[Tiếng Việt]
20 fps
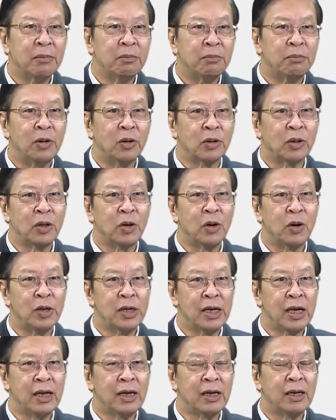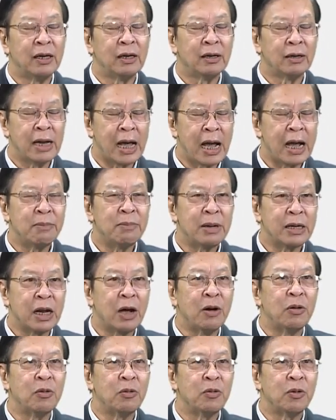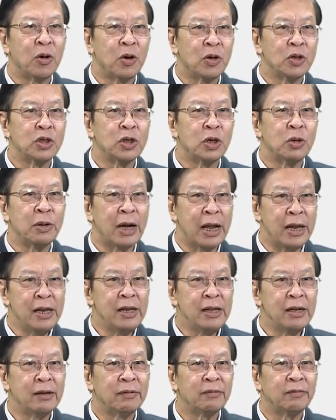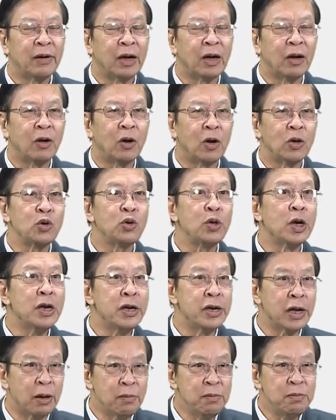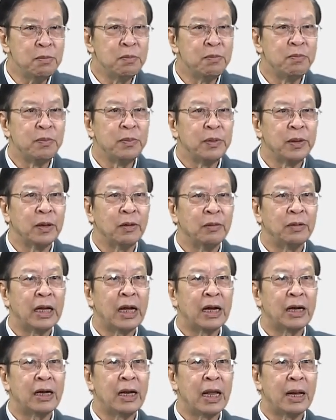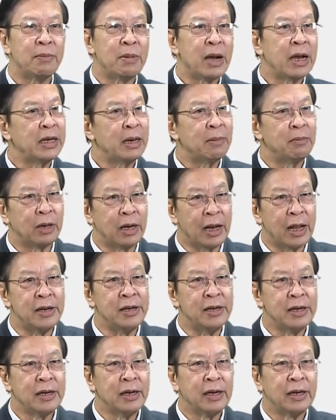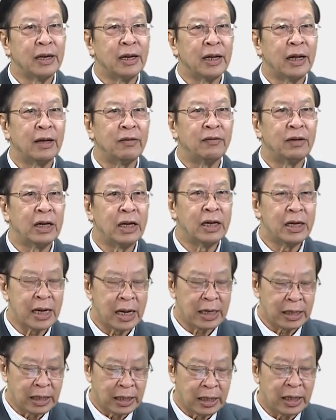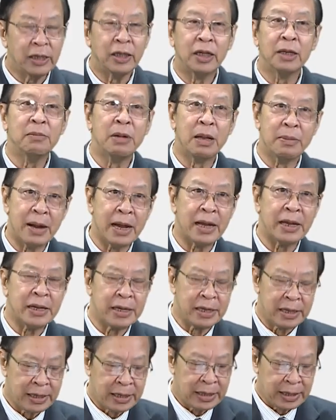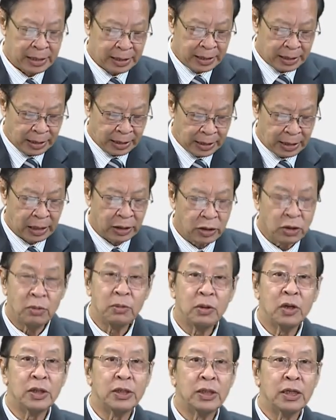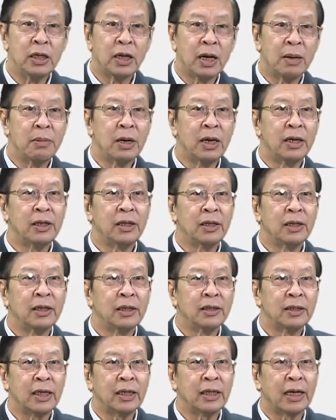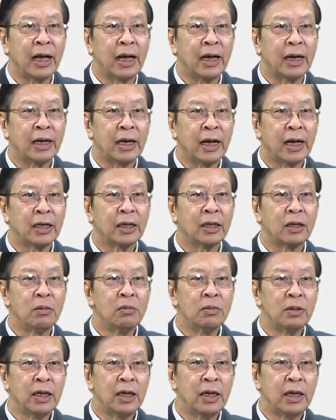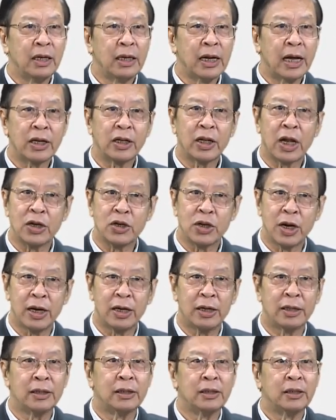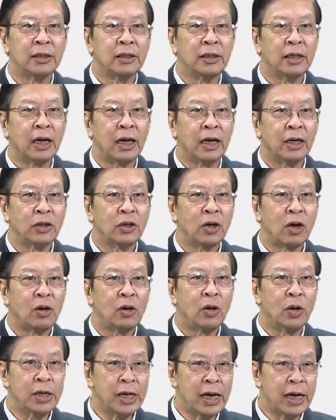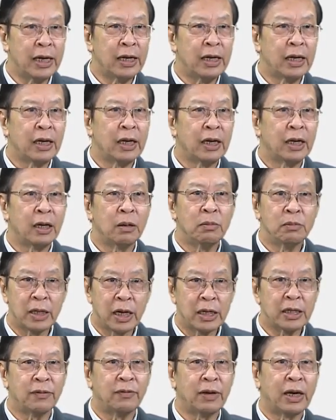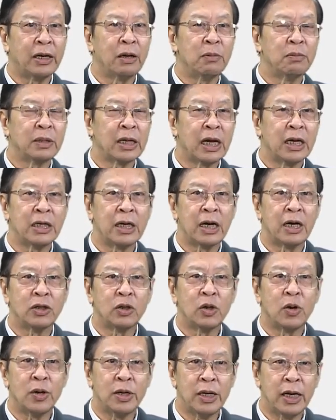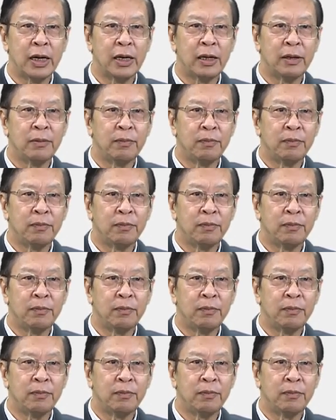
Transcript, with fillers: một cái hội nghị đã bắt đầu có dấu ấn và có truyền thống. Chúng ta cứ làm hai năm một lần à, và lần này là lần thứ 17. À, chúng tôi xin cảm ơn tất cả các công ty đã tài trợ à, cho hội nghị, đồng tài trợ và đồng tài trợ cho hội nghị.